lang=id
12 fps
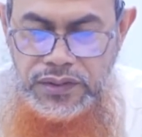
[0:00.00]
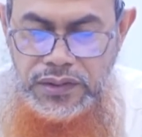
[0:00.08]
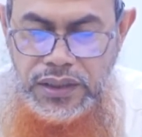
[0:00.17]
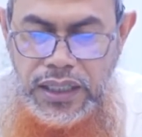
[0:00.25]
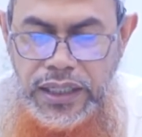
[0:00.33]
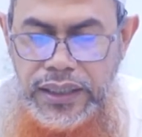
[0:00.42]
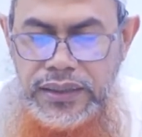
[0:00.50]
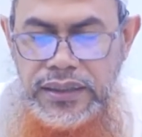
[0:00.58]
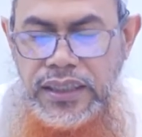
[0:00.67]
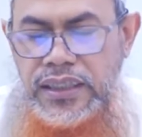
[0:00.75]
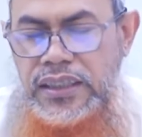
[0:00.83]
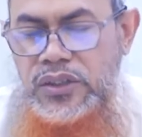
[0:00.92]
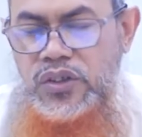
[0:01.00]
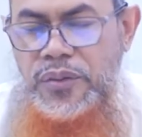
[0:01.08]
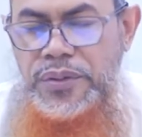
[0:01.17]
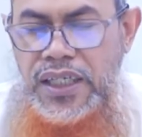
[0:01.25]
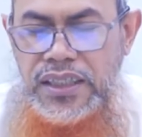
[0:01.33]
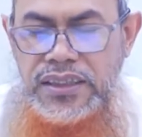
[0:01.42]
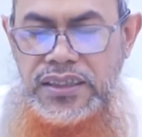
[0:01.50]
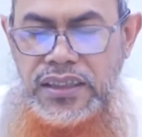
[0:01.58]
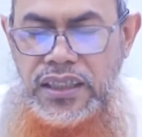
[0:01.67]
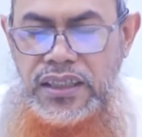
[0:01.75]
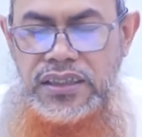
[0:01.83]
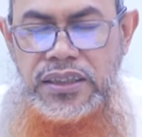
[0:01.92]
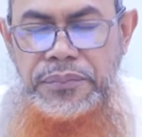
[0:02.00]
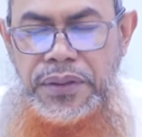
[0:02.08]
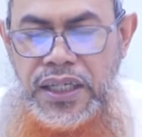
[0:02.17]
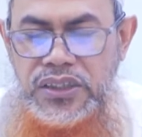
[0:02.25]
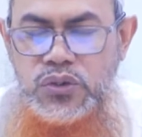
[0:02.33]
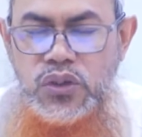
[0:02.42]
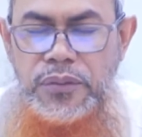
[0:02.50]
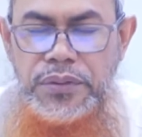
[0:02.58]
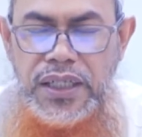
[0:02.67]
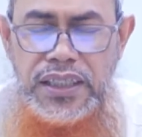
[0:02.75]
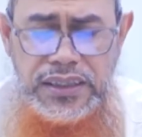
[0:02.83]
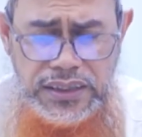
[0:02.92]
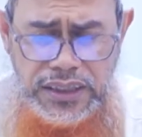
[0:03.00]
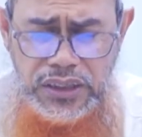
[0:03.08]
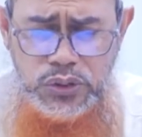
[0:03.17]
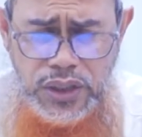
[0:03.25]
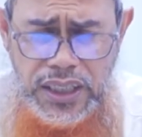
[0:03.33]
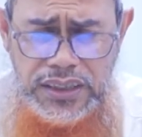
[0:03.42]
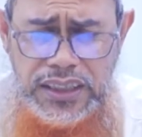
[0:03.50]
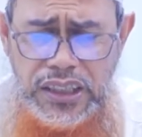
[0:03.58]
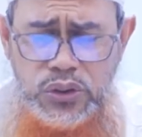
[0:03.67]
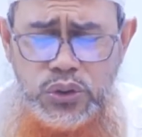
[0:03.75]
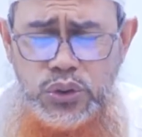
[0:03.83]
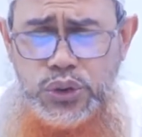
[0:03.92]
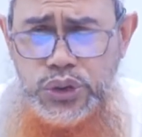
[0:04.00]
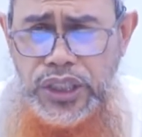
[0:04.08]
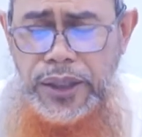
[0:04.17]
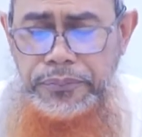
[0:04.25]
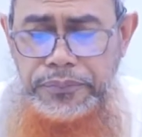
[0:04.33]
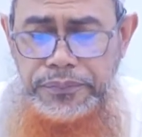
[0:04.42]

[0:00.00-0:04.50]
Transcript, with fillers: Ayat yang ke-12, 11, 12, dan juga 176